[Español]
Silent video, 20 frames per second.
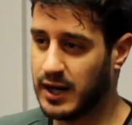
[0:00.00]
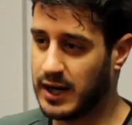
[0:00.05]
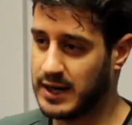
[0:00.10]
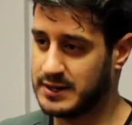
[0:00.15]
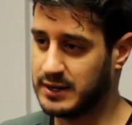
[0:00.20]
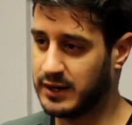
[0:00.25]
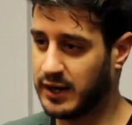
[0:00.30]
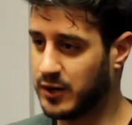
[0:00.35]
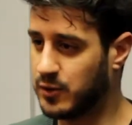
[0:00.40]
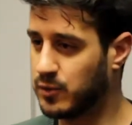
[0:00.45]

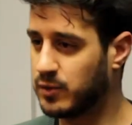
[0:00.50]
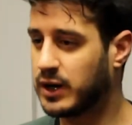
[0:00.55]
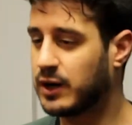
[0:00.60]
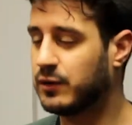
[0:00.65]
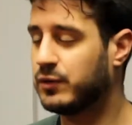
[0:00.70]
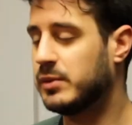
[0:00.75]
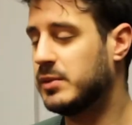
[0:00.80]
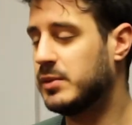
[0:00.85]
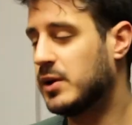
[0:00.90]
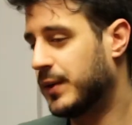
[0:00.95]
Así que
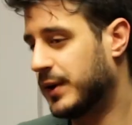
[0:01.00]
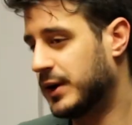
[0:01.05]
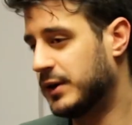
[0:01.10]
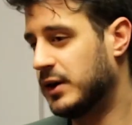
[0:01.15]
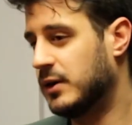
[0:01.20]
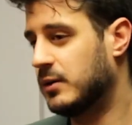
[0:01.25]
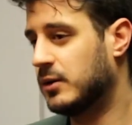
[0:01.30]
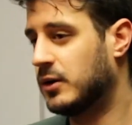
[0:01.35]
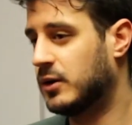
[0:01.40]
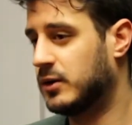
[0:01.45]
nunca fue mi
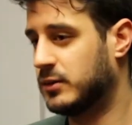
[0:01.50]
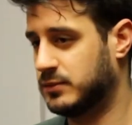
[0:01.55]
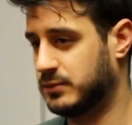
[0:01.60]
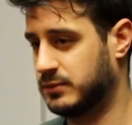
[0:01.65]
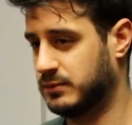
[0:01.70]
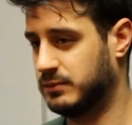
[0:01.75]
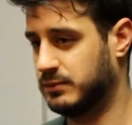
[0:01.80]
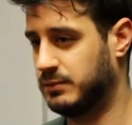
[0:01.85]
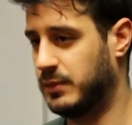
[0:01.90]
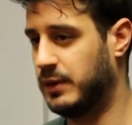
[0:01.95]
objetivo
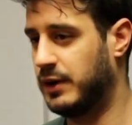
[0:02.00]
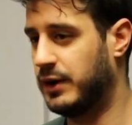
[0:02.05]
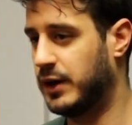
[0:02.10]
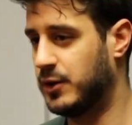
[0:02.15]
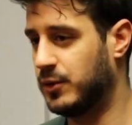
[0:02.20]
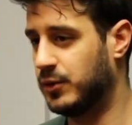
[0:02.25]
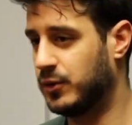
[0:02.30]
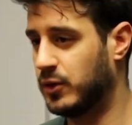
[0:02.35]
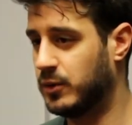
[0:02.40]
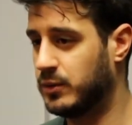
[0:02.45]
vivir
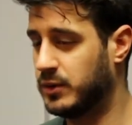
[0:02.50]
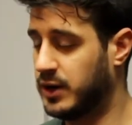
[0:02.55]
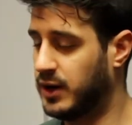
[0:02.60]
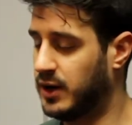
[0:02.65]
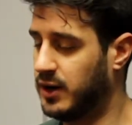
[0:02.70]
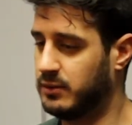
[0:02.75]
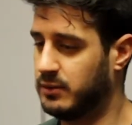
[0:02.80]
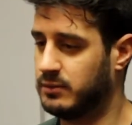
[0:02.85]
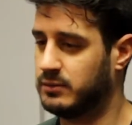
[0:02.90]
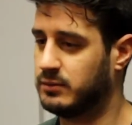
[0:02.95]
de YouTube
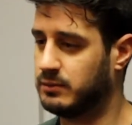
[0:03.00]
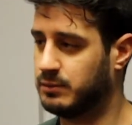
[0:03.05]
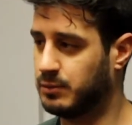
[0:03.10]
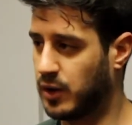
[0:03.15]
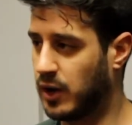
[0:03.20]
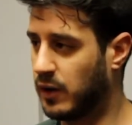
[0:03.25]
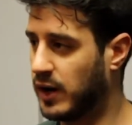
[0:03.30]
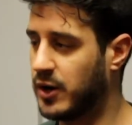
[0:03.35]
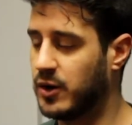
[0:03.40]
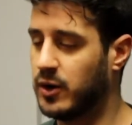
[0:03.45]
y
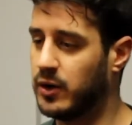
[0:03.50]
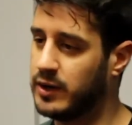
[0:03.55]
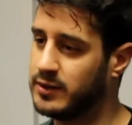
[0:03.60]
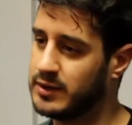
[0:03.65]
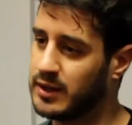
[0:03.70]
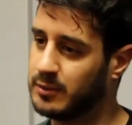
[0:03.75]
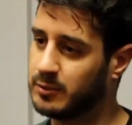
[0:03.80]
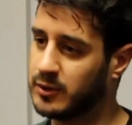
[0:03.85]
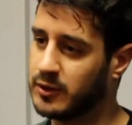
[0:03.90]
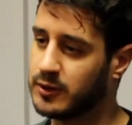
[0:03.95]
por ahora no lo
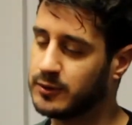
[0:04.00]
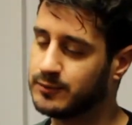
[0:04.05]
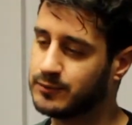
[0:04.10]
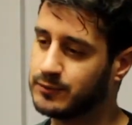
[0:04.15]
es tampoco.